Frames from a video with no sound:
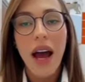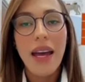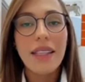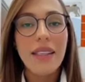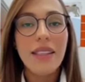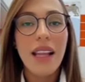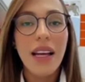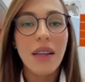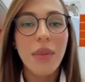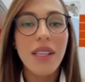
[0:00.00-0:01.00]
a essas
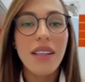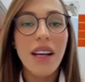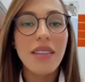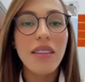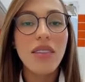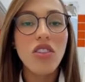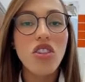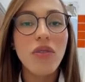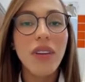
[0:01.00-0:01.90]
lágrimas ácidas e a gente